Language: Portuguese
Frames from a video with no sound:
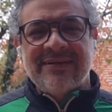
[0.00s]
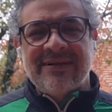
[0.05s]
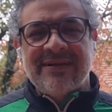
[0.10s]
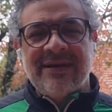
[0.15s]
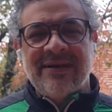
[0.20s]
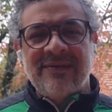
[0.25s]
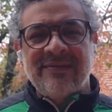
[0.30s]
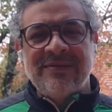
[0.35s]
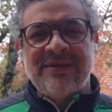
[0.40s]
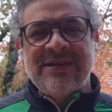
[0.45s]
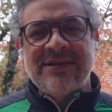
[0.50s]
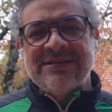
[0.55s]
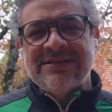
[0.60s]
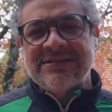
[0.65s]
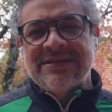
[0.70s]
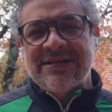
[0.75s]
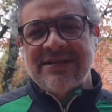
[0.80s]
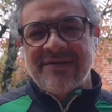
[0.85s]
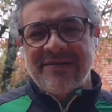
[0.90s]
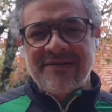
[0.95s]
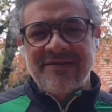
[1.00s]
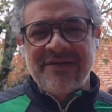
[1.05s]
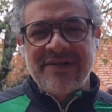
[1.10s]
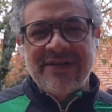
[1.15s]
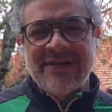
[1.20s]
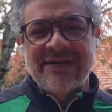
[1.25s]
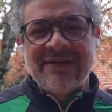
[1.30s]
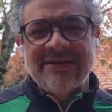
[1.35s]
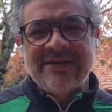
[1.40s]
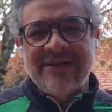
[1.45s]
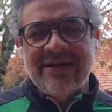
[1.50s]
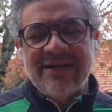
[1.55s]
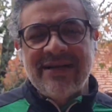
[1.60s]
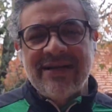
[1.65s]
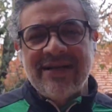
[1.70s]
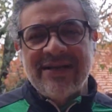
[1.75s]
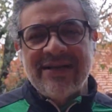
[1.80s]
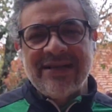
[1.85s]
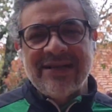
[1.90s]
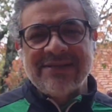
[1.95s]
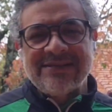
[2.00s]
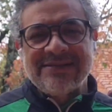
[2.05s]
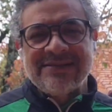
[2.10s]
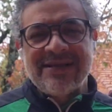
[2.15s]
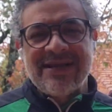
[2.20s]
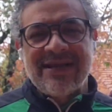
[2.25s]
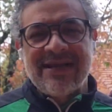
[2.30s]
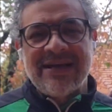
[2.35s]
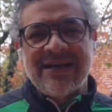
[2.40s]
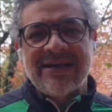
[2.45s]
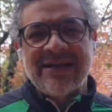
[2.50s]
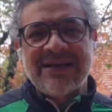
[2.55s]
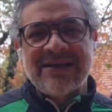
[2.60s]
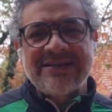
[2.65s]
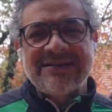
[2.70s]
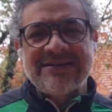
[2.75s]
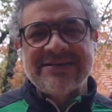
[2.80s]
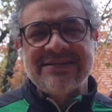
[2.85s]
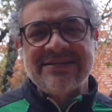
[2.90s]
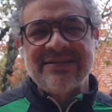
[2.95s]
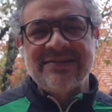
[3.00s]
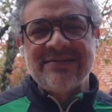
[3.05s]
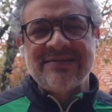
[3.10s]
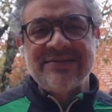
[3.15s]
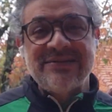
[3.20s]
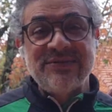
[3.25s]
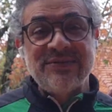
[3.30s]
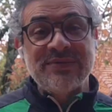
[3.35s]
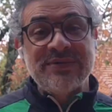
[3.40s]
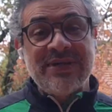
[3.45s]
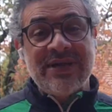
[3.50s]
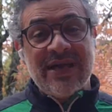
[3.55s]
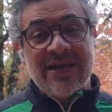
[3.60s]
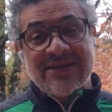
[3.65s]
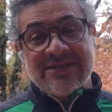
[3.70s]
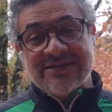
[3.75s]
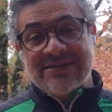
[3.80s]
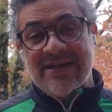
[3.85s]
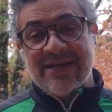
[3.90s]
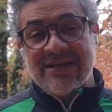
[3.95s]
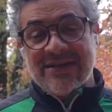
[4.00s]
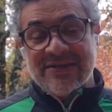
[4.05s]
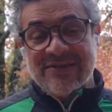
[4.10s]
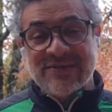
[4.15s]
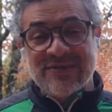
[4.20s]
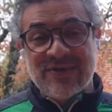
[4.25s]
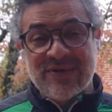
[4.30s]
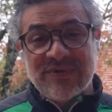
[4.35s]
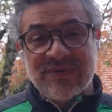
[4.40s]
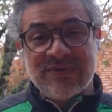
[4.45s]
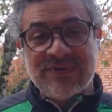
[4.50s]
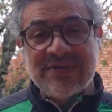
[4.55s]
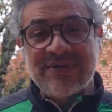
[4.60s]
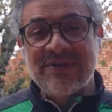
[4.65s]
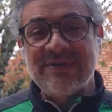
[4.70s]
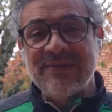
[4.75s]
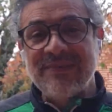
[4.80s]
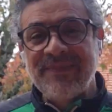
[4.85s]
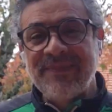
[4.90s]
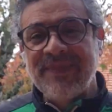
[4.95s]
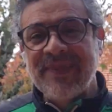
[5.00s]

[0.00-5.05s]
ao descrever né, essa questão de o que é estar só ou não,